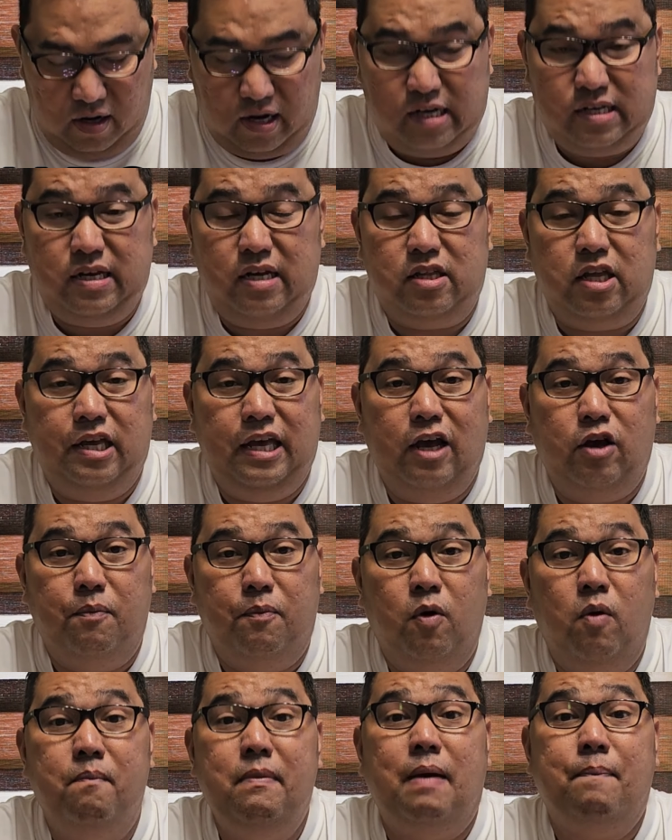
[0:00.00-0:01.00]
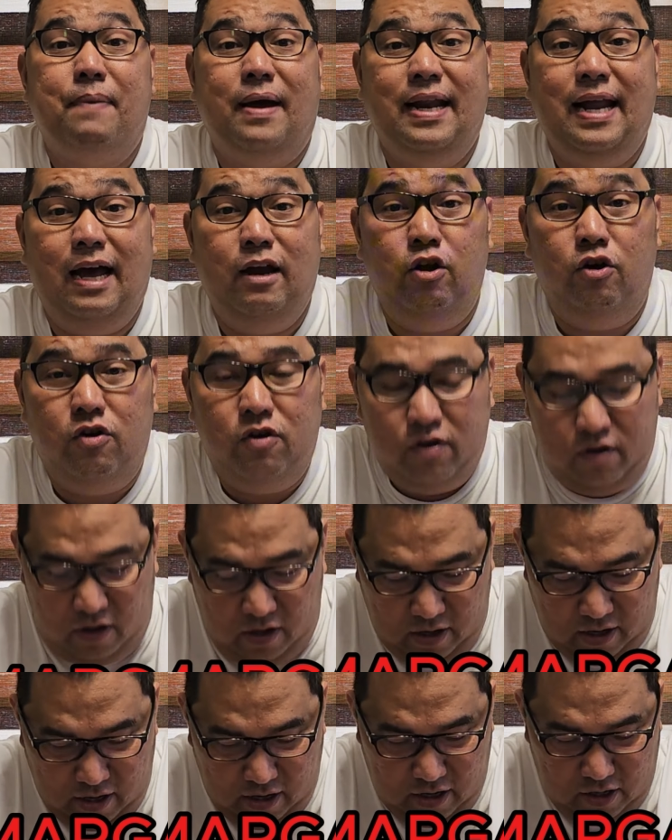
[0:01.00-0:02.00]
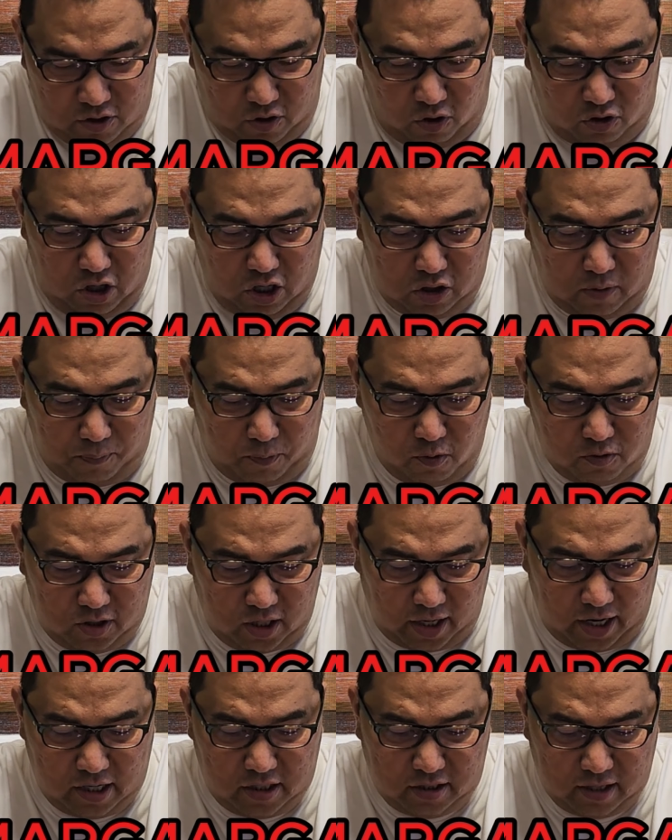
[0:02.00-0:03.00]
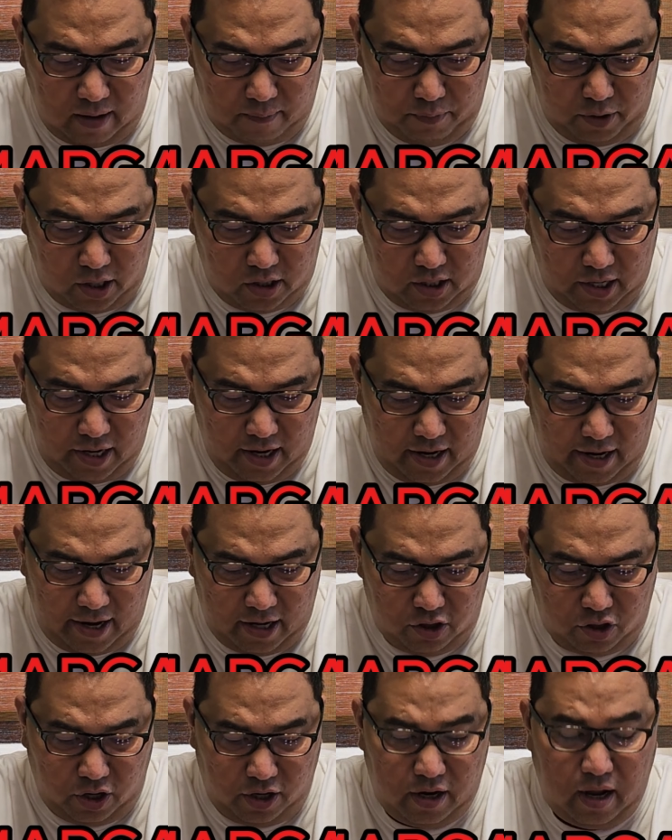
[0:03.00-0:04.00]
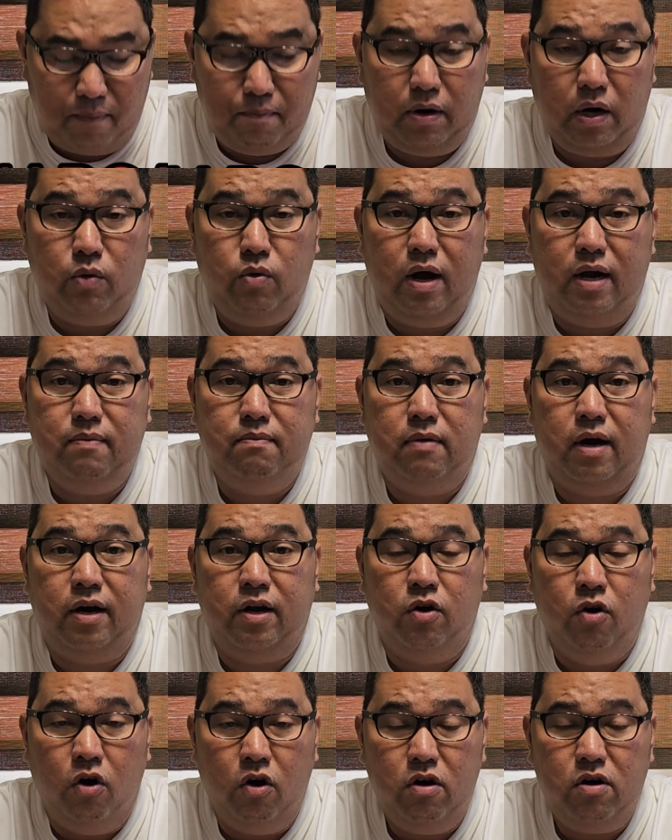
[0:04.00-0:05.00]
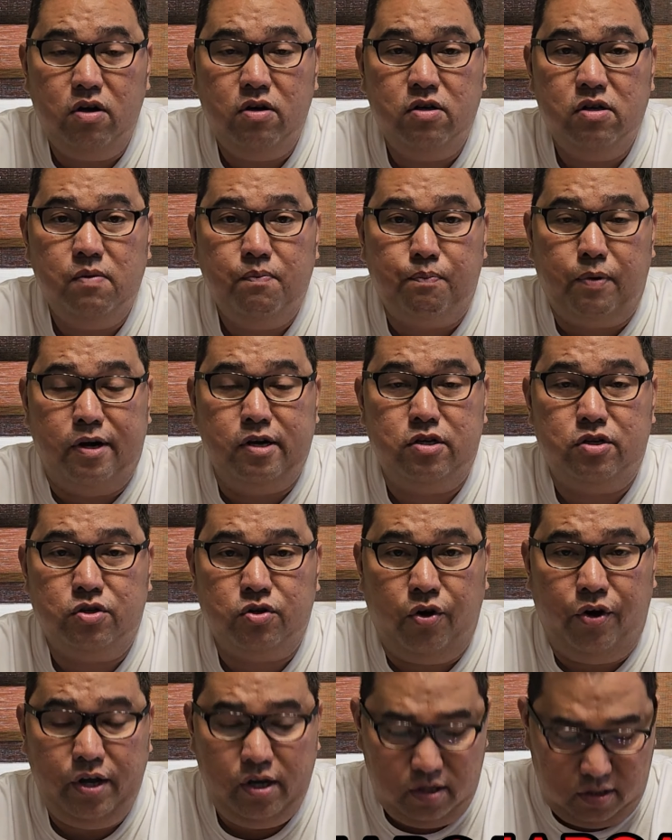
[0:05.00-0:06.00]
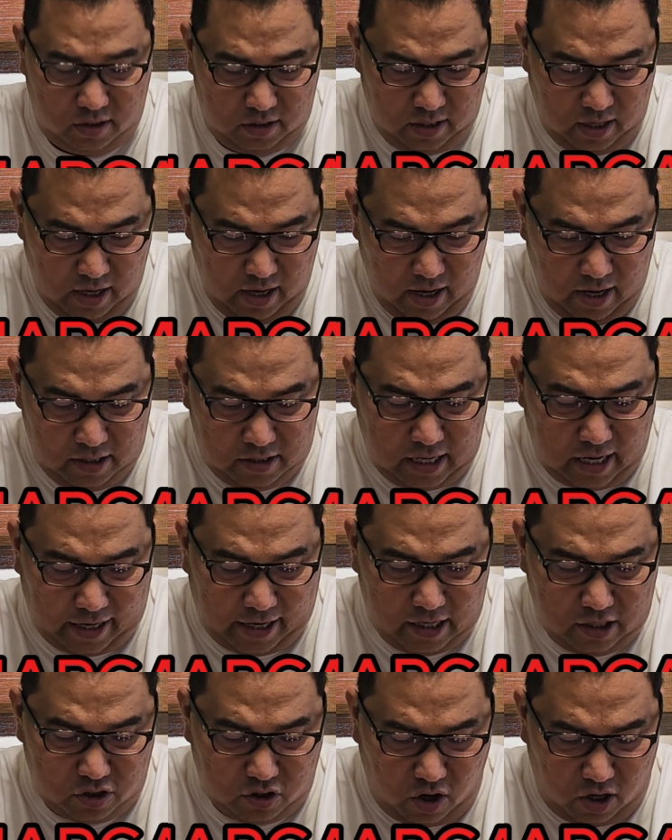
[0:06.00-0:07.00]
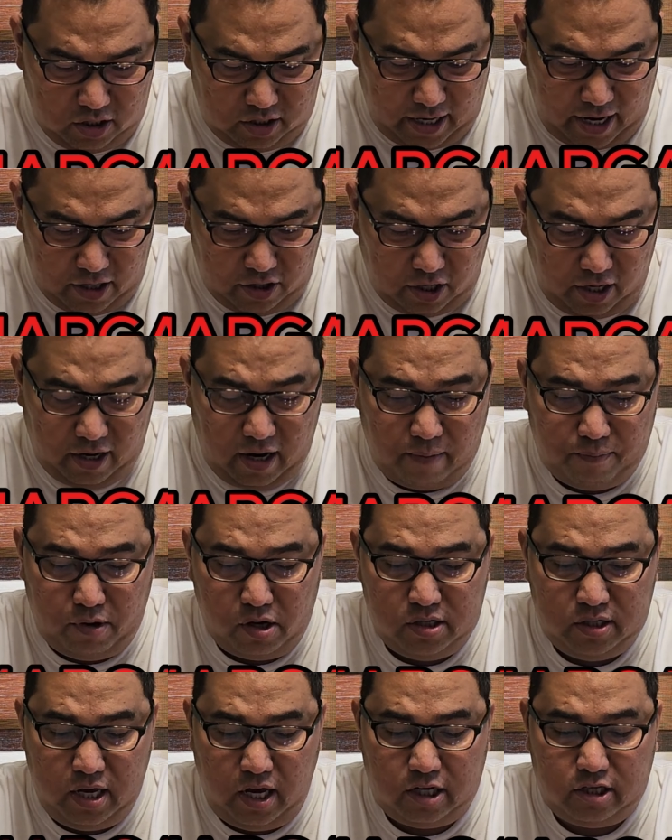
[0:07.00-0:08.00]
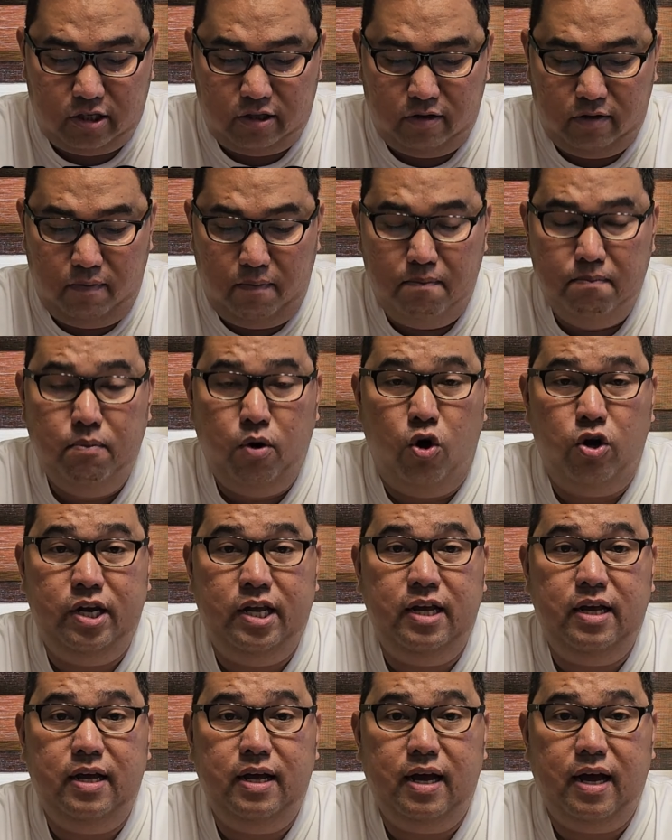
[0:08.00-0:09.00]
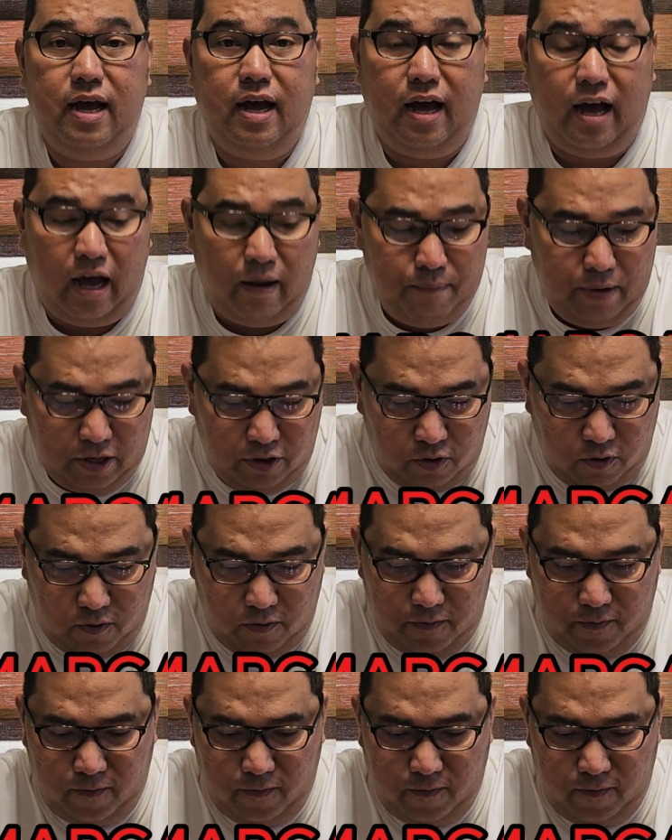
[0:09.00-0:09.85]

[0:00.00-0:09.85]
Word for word: Kasi tingin ko po may panalo. So dito po sa race number 3, entry number 1, Margot, first choice. Second choice, entry number 6, Bonnie Avenue.